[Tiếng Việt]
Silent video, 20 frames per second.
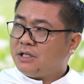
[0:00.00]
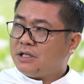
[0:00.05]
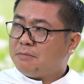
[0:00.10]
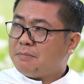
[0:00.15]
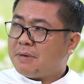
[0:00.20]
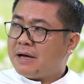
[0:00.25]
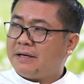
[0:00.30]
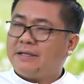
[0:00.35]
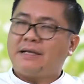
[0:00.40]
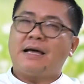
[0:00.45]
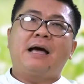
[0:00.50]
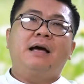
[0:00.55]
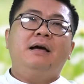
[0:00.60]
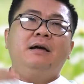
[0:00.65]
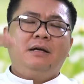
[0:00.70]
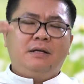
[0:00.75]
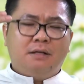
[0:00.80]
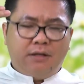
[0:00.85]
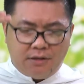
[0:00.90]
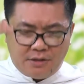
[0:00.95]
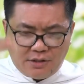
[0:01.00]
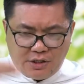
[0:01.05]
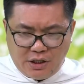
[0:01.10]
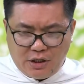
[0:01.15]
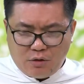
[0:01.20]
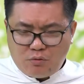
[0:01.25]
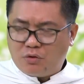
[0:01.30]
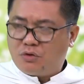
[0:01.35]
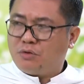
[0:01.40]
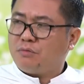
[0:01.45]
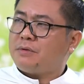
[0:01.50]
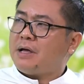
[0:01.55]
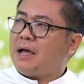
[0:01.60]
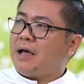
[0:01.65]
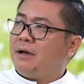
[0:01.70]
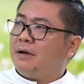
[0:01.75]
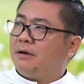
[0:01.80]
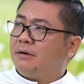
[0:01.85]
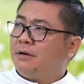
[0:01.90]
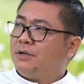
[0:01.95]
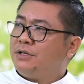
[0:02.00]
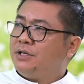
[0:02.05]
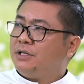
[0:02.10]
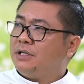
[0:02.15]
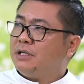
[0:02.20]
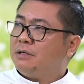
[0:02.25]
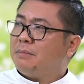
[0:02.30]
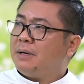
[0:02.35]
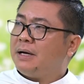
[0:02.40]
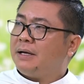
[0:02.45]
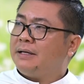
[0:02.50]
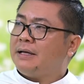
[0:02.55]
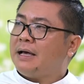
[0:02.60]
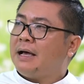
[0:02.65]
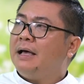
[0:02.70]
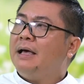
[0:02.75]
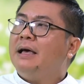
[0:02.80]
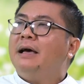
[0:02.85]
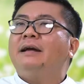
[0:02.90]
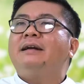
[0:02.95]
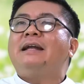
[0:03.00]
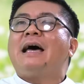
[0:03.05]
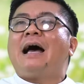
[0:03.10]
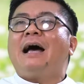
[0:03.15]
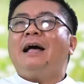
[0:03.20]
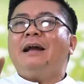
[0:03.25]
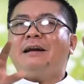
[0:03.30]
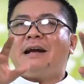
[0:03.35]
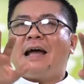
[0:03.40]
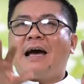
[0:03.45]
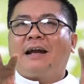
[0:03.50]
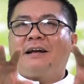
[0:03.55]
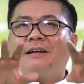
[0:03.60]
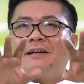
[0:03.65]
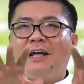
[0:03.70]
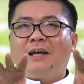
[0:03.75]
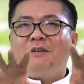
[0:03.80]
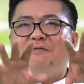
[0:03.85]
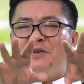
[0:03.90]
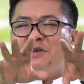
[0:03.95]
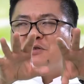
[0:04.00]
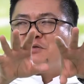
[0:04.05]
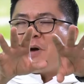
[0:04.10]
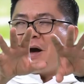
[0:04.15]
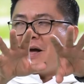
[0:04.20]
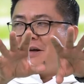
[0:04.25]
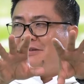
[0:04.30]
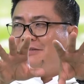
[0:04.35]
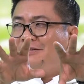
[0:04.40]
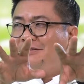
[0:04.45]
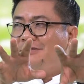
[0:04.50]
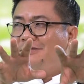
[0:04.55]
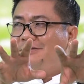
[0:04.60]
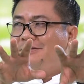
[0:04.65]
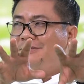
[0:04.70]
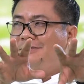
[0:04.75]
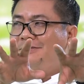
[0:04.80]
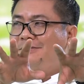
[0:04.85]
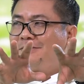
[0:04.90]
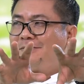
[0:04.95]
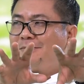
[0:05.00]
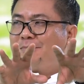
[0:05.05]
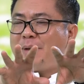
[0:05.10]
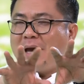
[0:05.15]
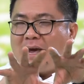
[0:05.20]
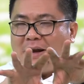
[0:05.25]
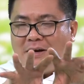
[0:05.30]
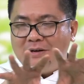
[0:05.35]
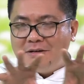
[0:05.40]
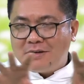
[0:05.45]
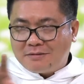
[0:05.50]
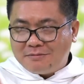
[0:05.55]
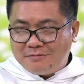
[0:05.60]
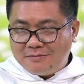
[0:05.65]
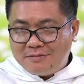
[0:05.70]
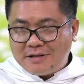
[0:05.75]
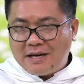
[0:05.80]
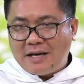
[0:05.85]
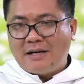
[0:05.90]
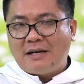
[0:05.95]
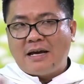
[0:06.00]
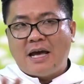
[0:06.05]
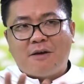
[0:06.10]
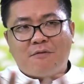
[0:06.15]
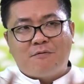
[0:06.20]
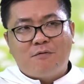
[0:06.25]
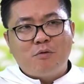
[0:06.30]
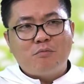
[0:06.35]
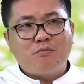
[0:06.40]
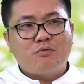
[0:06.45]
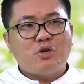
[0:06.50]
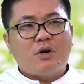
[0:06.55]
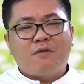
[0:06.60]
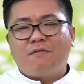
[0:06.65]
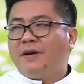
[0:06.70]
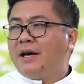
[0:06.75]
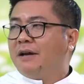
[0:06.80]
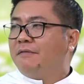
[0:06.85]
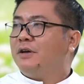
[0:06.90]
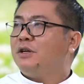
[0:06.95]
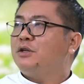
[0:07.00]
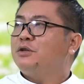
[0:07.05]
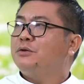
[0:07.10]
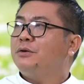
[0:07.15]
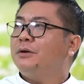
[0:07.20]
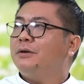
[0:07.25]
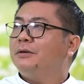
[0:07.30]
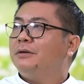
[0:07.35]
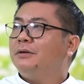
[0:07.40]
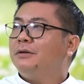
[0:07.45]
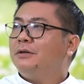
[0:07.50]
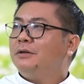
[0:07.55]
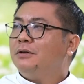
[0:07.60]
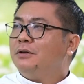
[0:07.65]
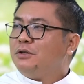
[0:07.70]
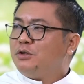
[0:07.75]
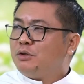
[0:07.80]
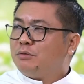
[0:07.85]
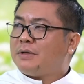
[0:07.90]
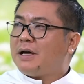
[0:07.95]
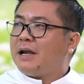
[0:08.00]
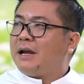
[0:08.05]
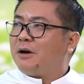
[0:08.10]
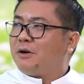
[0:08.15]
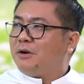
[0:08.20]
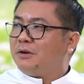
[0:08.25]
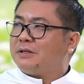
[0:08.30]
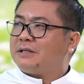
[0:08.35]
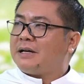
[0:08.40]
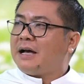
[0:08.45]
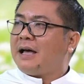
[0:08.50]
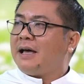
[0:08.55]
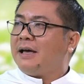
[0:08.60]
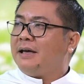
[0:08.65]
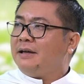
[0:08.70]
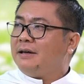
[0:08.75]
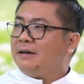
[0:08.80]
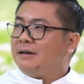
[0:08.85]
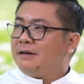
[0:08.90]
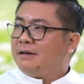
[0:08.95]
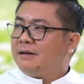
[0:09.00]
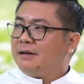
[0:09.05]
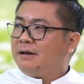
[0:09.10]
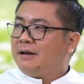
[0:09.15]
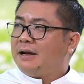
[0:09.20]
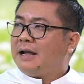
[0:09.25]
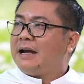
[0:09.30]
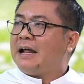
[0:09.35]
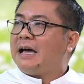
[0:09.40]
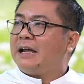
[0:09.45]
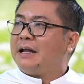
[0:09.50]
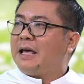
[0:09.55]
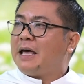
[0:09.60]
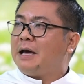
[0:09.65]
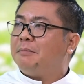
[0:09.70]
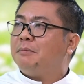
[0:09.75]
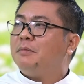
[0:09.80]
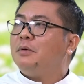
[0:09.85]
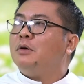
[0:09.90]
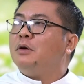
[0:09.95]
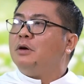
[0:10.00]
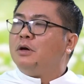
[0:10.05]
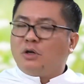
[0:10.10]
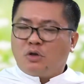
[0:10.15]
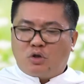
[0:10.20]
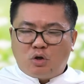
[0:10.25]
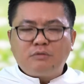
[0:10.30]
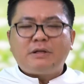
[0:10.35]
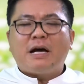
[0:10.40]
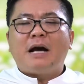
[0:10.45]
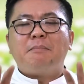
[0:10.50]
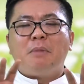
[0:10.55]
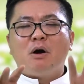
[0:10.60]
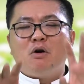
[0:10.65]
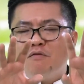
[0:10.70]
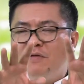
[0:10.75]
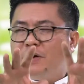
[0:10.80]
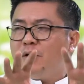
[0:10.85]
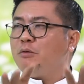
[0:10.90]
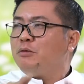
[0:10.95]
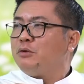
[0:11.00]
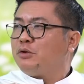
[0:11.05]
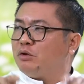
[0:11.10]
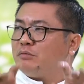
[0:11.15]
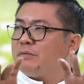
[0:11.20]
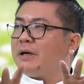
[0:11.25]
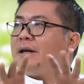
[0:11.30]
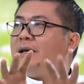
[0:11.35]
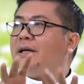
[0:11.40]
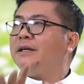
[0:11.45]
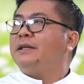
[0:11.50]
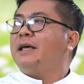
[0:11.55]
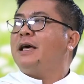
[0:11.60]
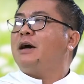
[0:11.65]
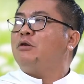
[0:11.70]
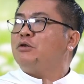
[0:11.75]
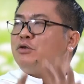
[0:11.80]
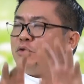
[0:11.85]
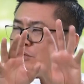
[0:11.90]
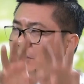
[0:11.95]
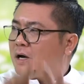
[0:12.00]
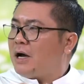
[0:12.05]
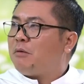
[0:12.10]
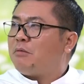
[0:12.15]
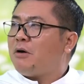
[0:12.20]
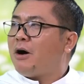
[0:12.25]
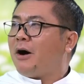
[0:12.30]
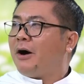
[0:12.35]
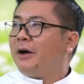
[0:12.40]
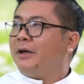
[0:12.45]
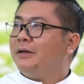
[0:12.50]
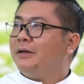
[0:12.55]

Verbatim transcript: Maria chị của chúng ta Đức Trinh Nữ Maria đã đạt đến vinh quang mẹ đã được hạnh phúc trọn vẹn với Chúa chúng ta là con cái là đàn em chúng ta bấu víu chúng ta đi theo chúng ta học hỏi